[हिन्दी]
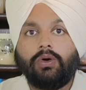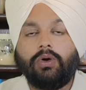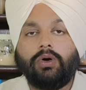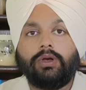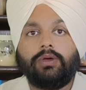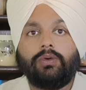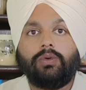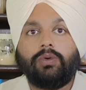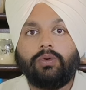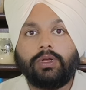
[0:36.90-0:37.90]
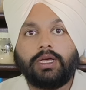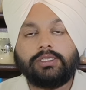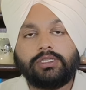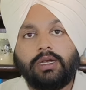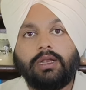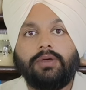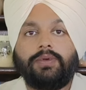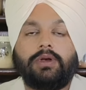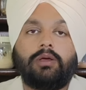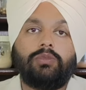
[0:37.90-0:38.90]
और उनका चलना
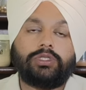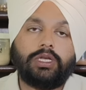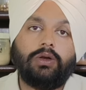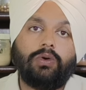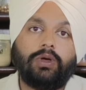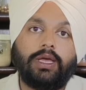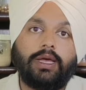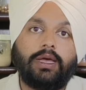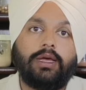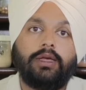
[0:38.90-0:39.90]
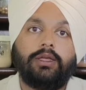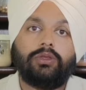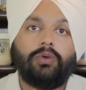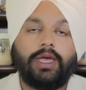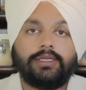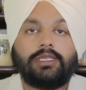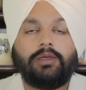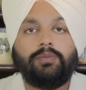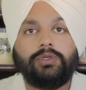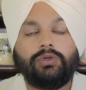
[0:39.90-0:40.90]
फिरना मुश्किल हो गया है तो
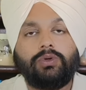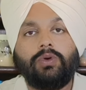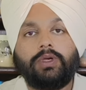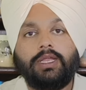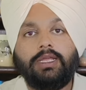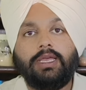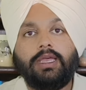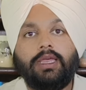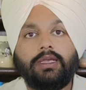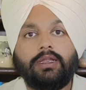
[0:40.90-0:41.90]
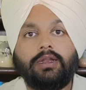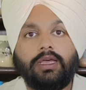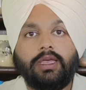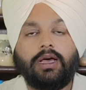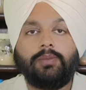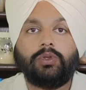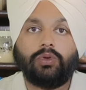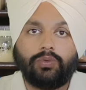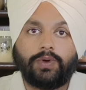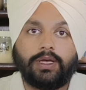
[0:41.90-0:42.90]
ऐसे बुजुर्गों के लिए एक नायाब
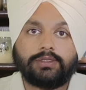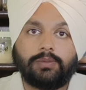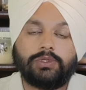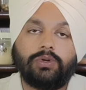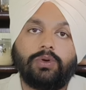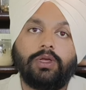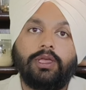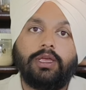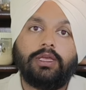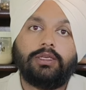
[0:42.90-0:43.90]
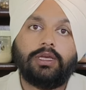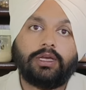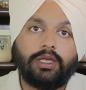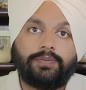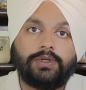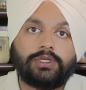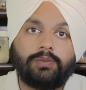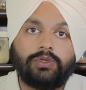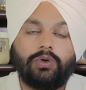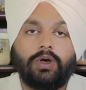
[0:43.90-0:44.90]
तोहफा समझो या गिफ्ट
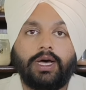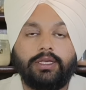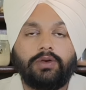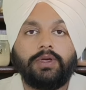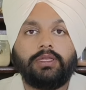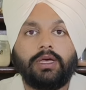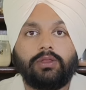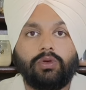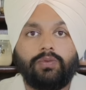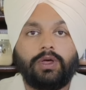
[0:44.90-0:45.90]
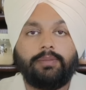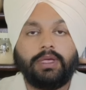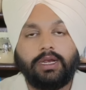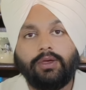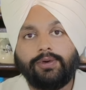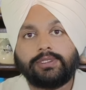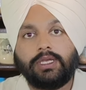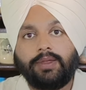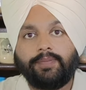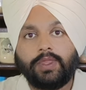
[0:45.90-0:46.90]
समझो आयुर्वेद का तोहफा मेरी ओर
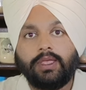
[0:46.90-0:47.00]
से